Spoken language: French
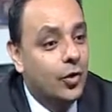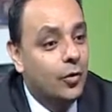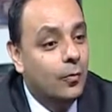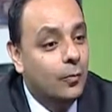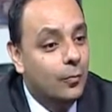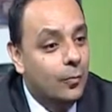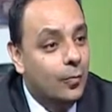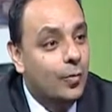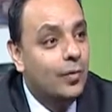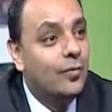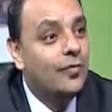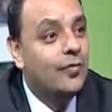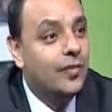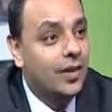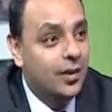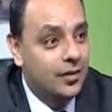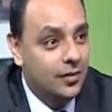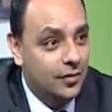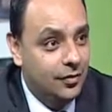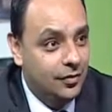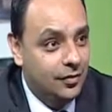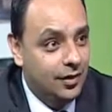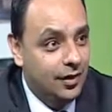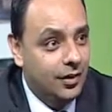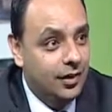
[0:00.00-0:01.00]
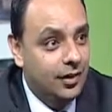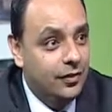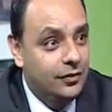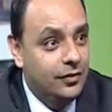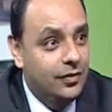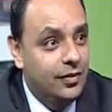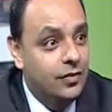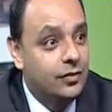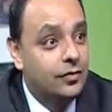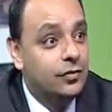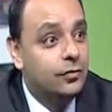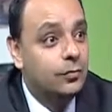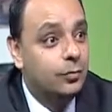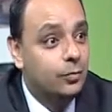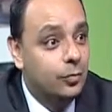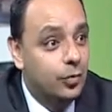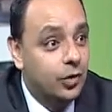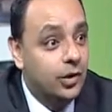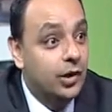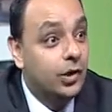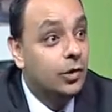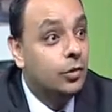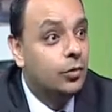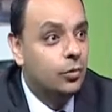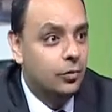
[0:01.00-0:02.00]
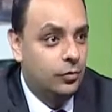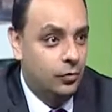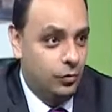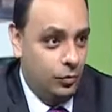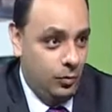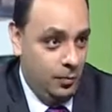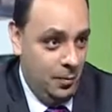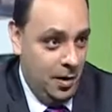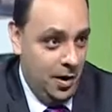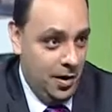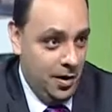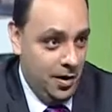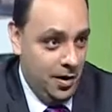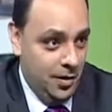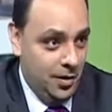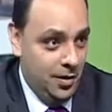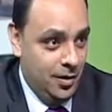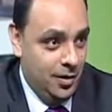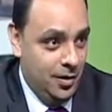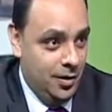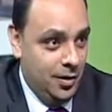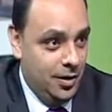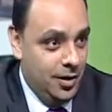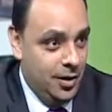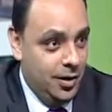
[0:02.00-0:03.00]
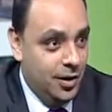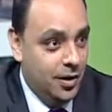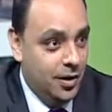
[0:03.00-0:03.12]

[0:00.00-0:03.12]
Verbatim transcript: on, peut faire des sacrifices pour les causes humaines.